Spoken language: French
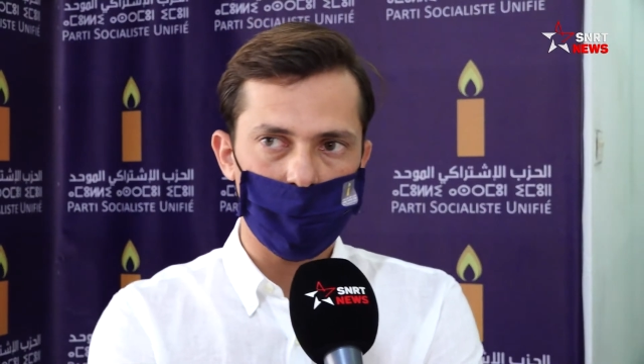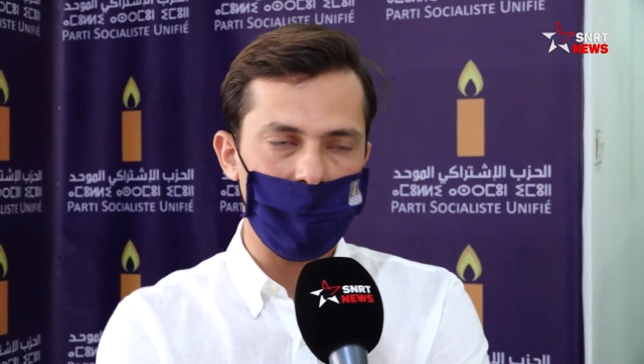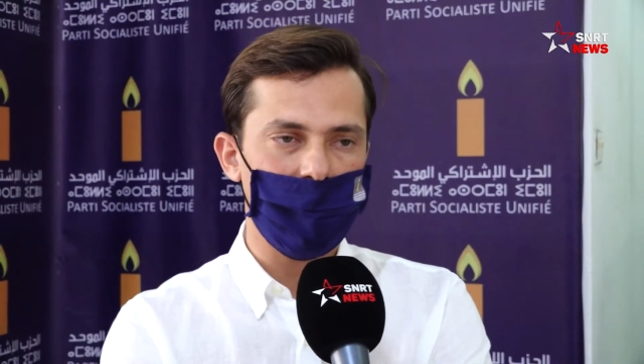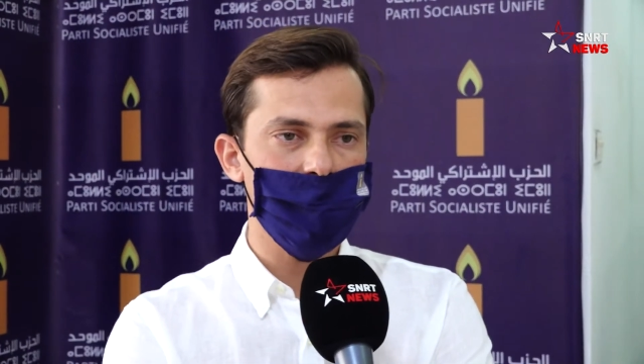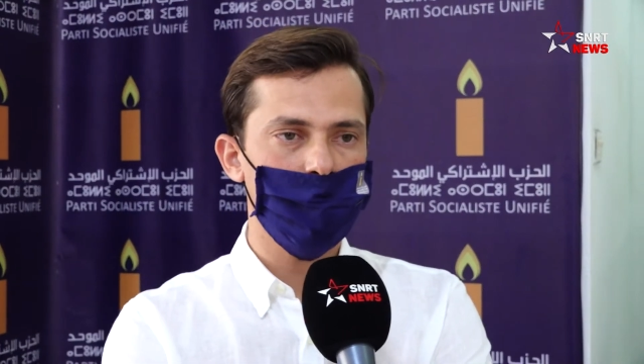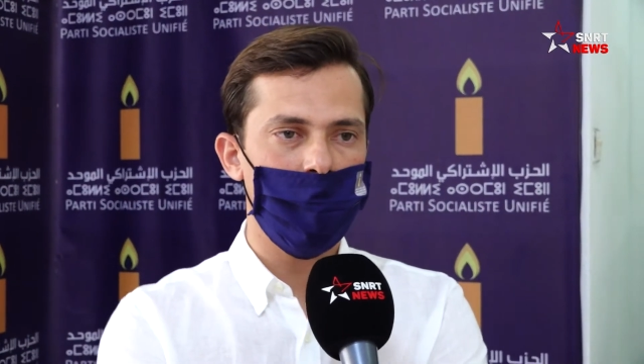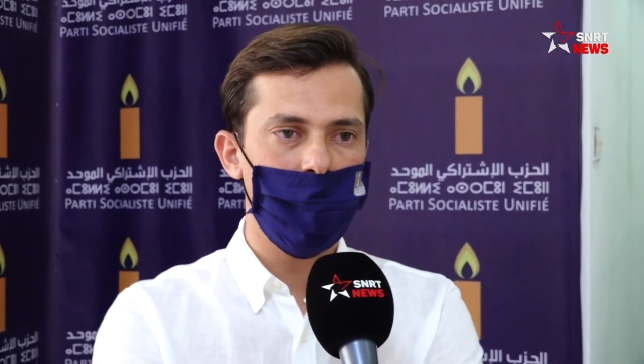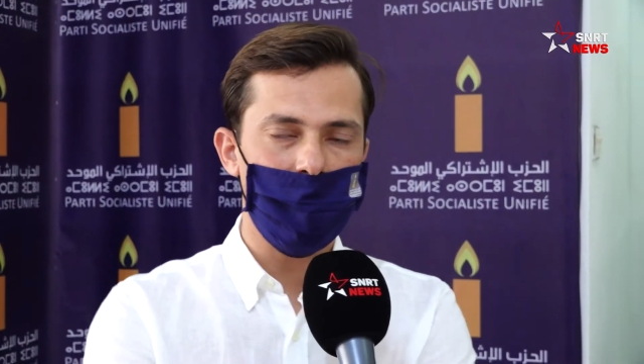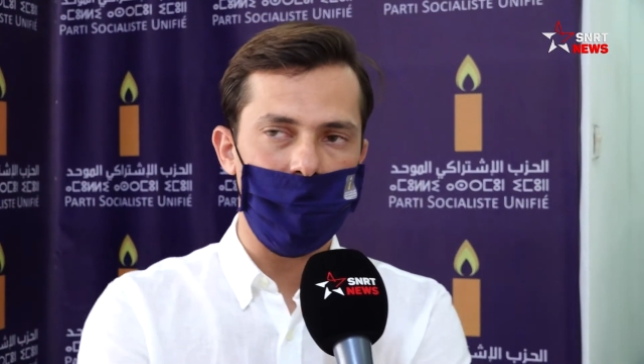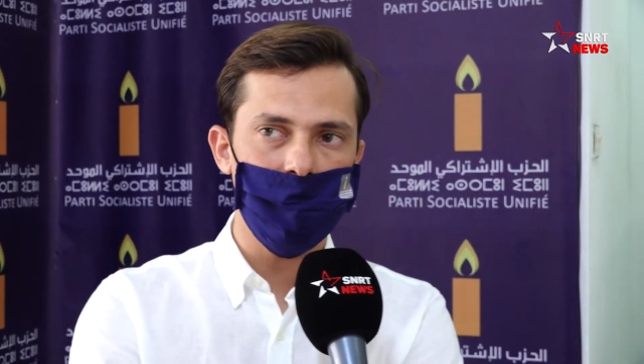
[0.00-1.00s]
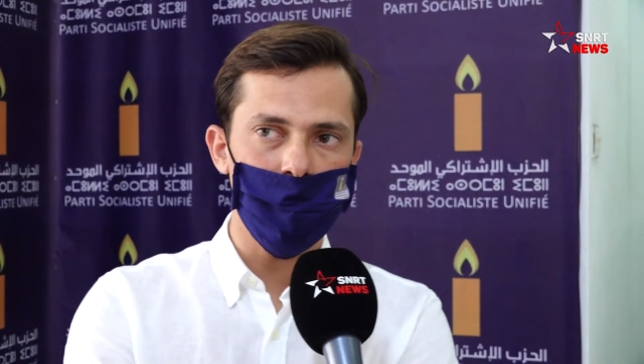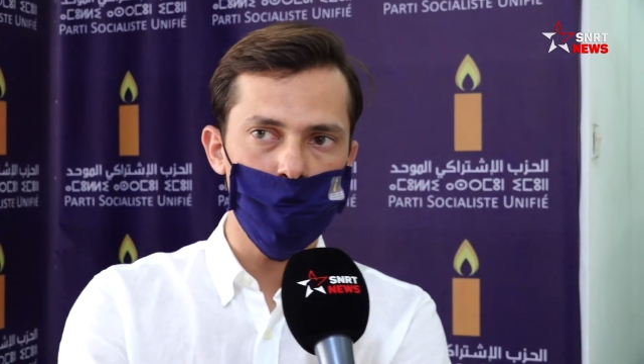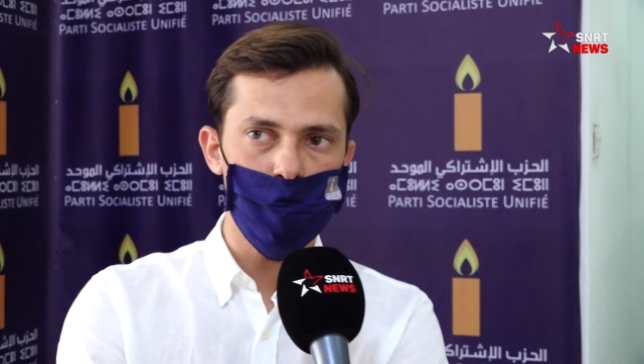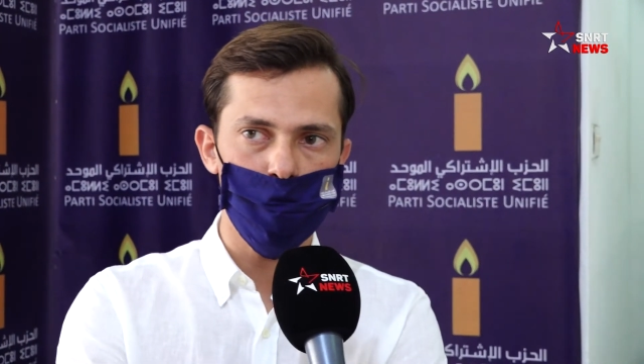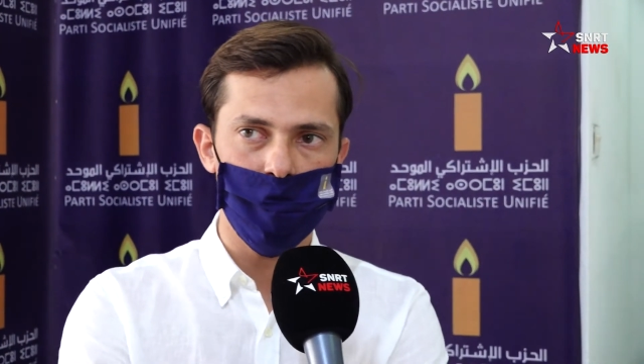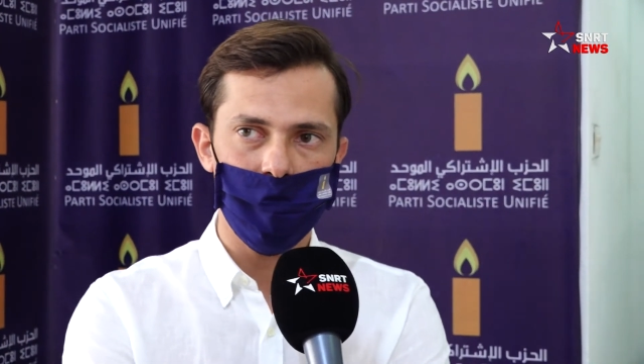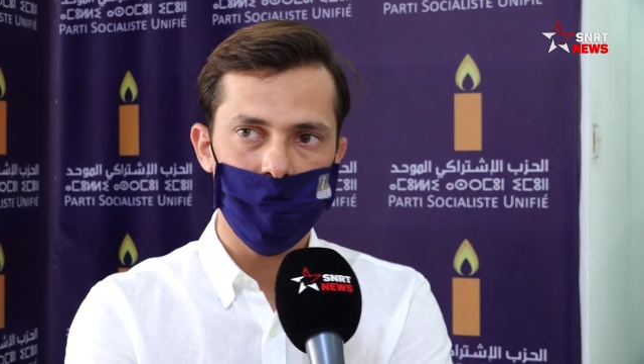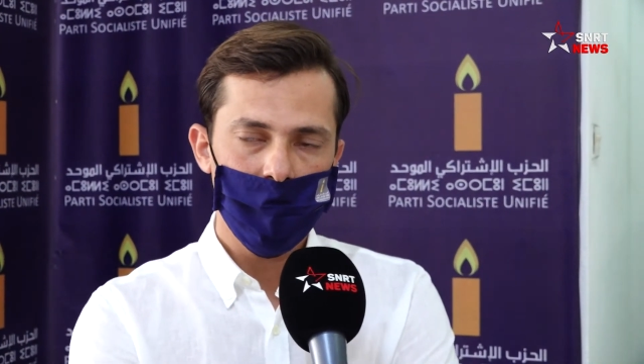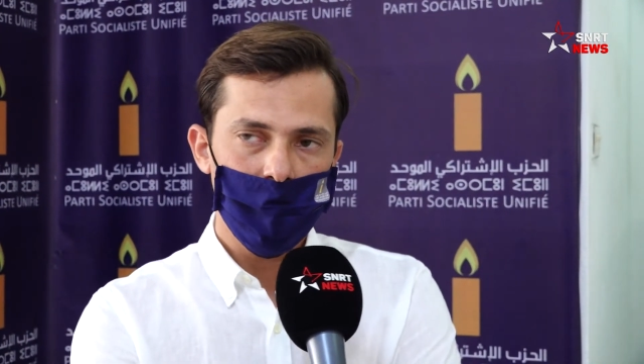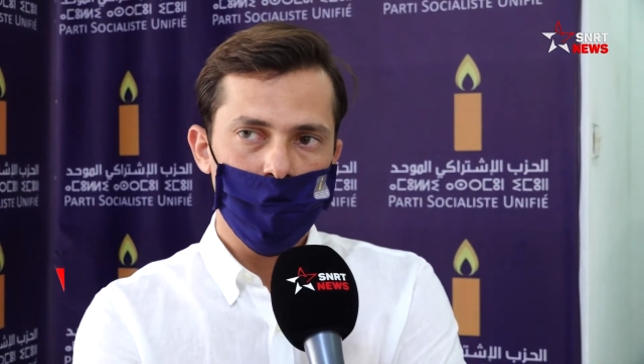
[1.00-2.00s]
que la classe moyenne a été le sujet
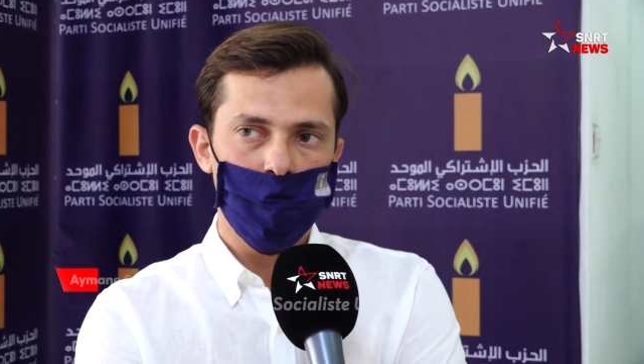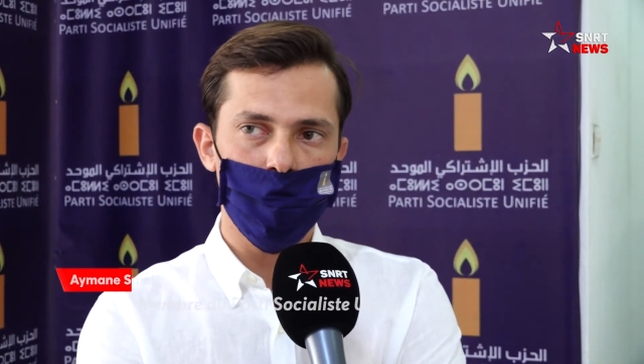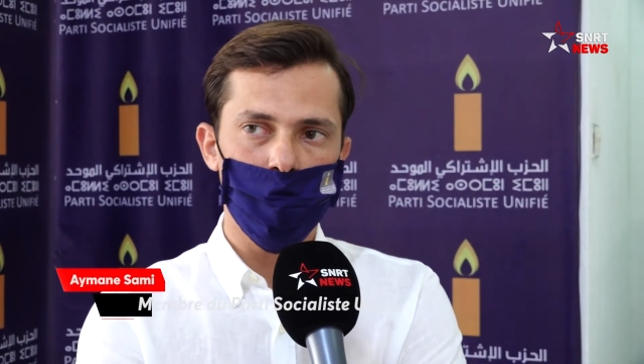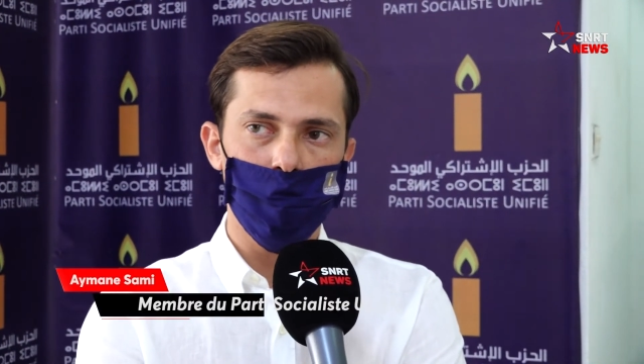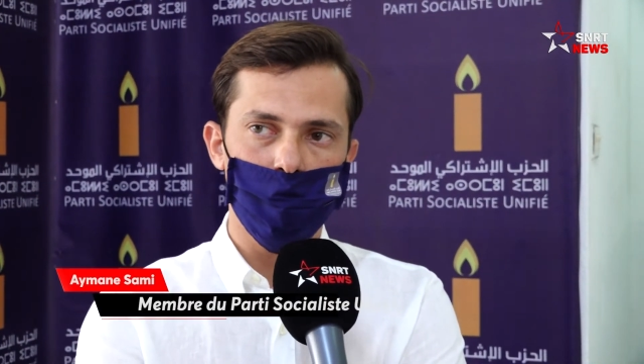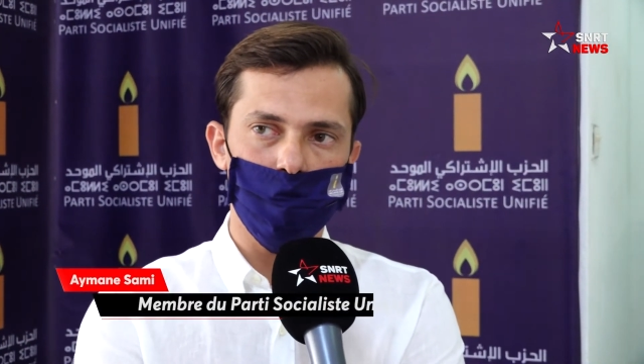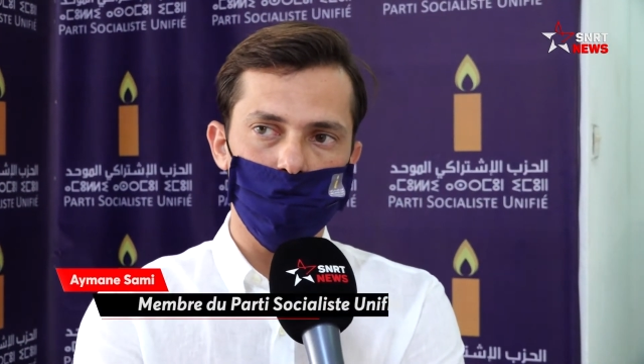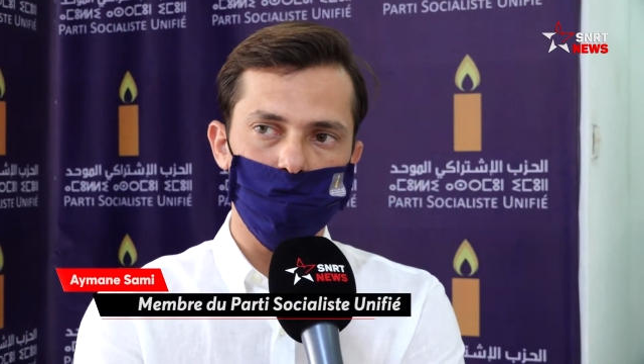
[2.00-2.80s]
de,